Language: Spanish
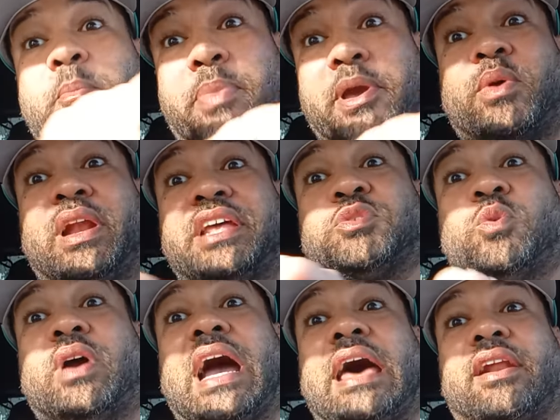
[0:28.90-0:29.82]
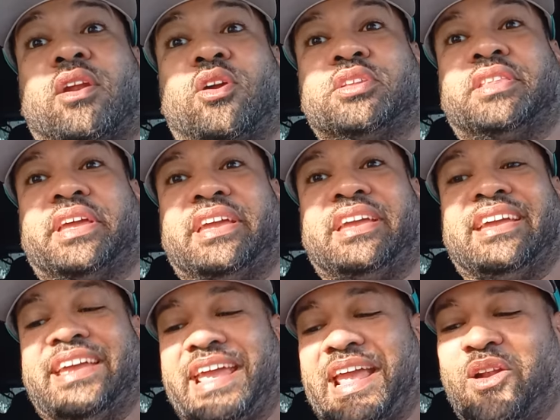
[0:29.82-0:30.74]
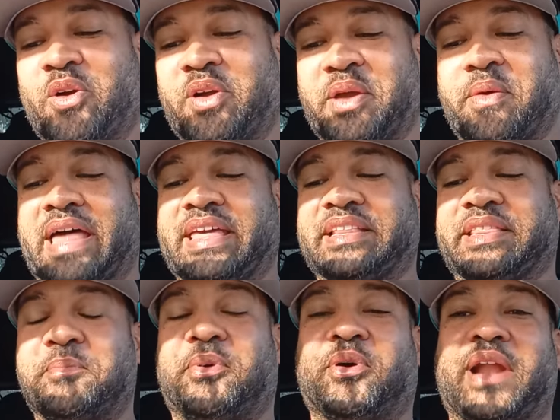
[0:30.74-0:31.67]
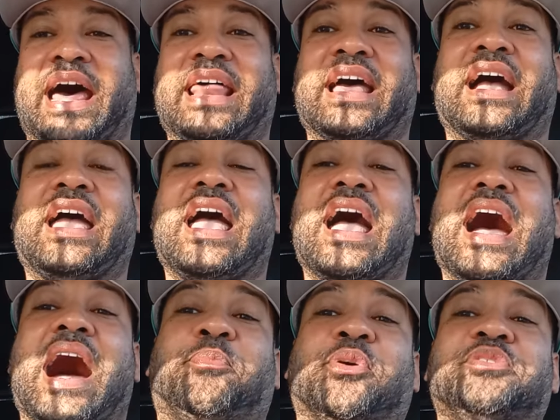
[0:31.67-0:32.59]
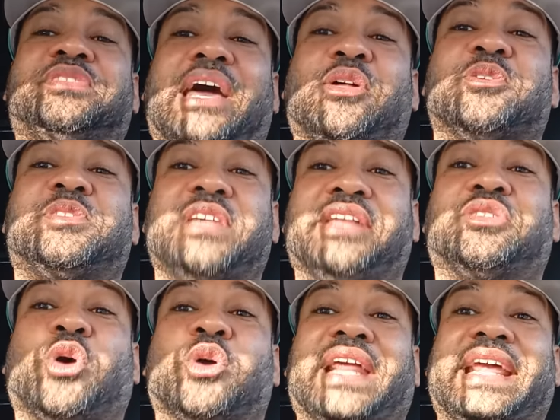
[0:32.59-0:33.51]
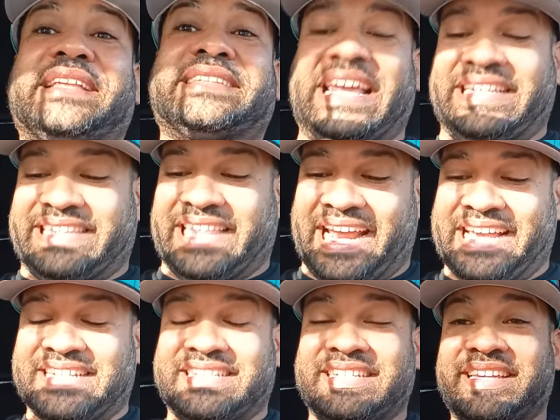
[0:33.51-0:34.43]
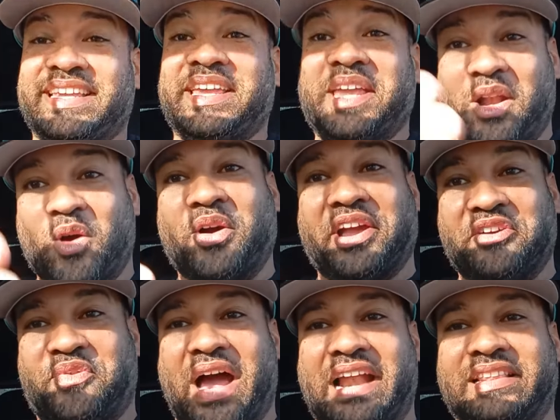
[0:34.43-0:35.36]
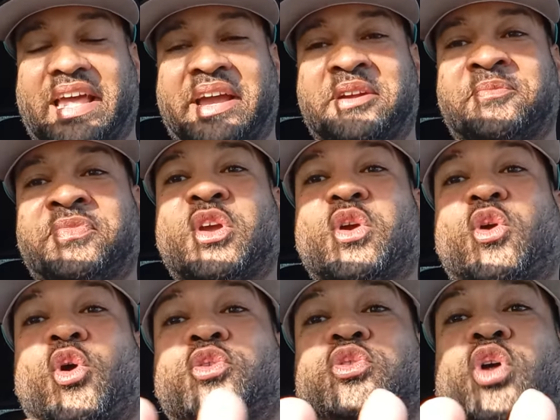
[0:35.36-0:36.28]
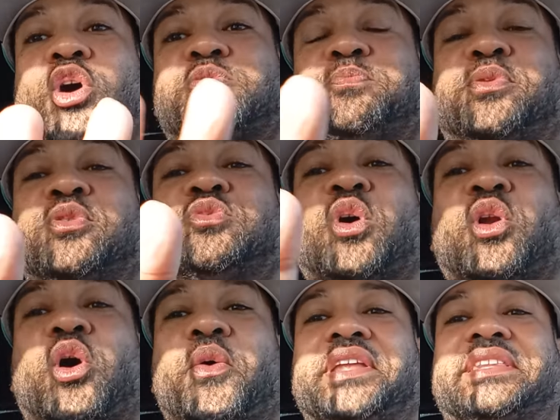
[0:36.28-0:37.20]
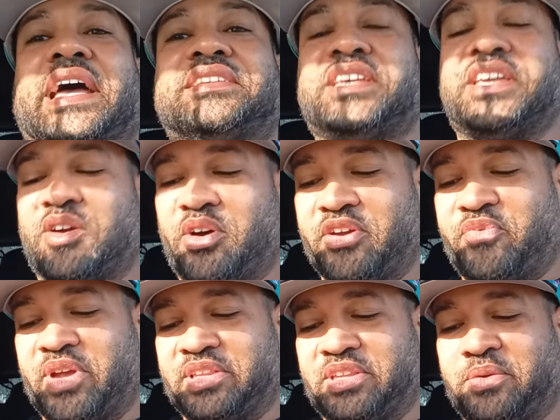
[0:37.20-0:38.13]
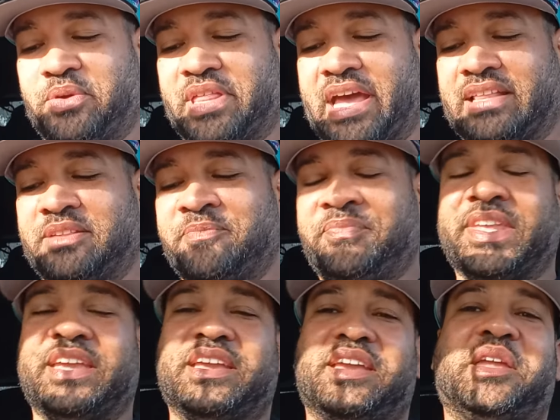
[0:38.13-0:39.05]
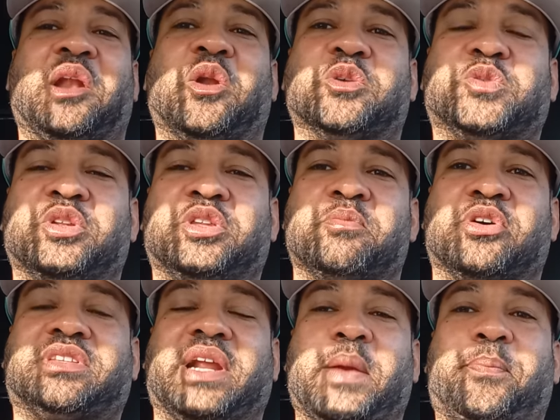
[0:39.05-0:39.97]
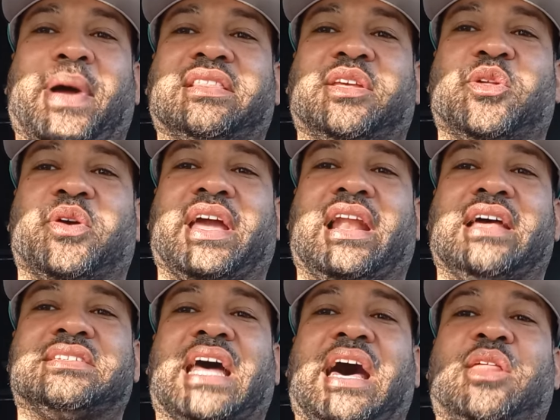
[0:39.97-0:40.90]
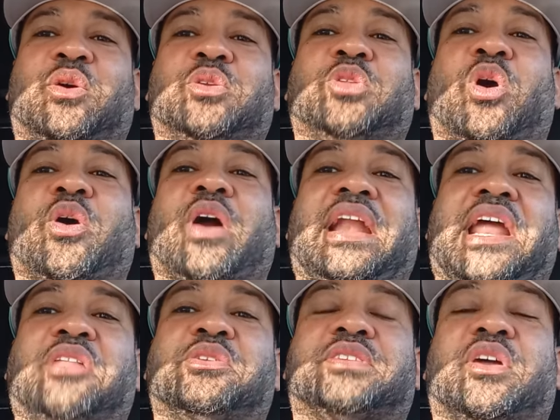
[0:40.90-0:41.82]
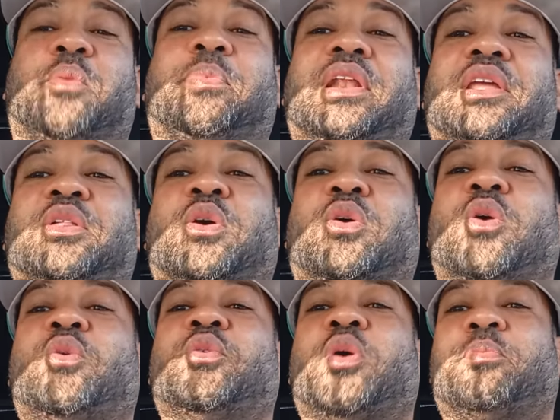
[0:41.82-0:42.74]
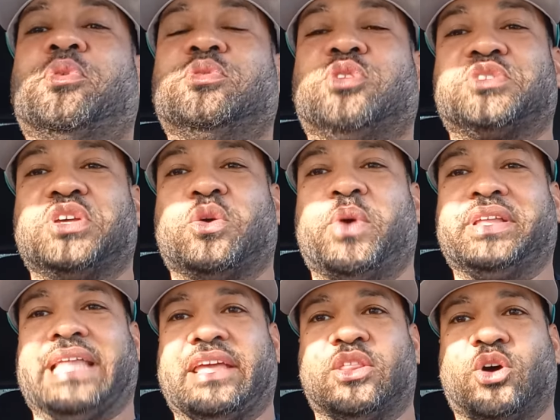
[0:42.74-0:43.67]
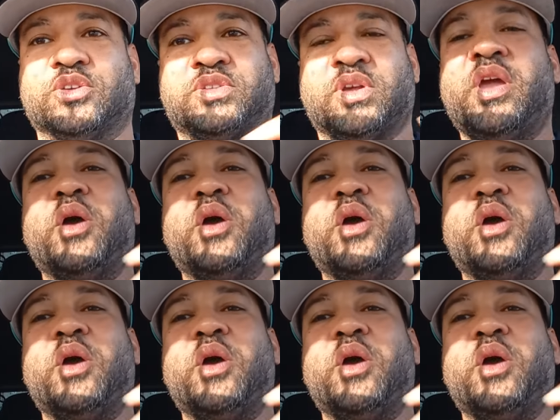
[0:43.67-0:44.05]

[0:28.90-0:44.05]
pero él es un garrote. En lo que va de temporada, ha ponchado 133 y lo que faltan con 2.95 de efectividad. Y en los últimos tres partidos que ha lanzado, dos ganados y cero perdidos con 1.52.